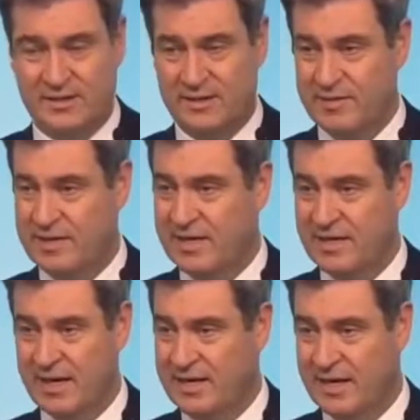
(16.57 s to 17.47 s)
da wieder
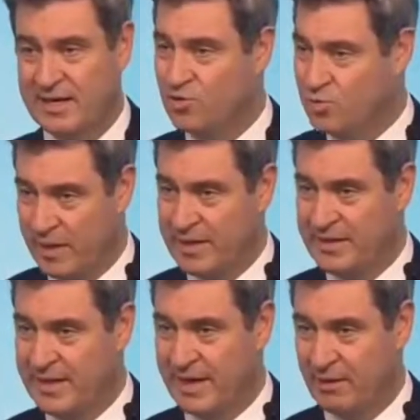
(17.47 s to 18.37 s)
in eine, eine
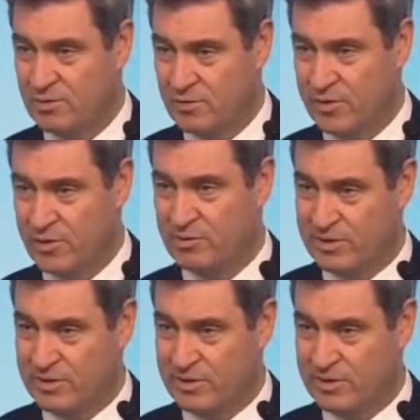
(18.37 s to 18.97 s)
spannende Herausforderung.